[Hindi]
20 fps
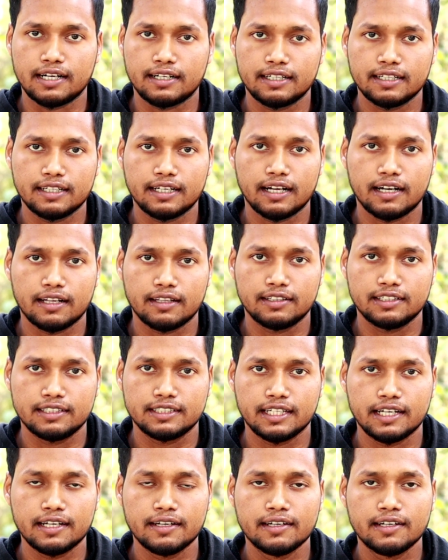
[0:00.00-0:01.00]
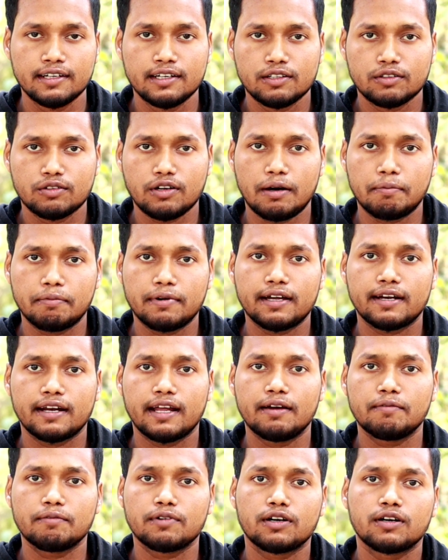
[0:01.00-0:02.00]
थर्टी कर दीजिए तो आपका
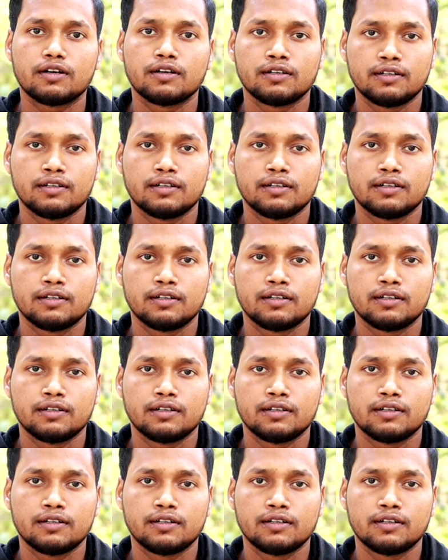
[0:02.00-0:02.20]
रैम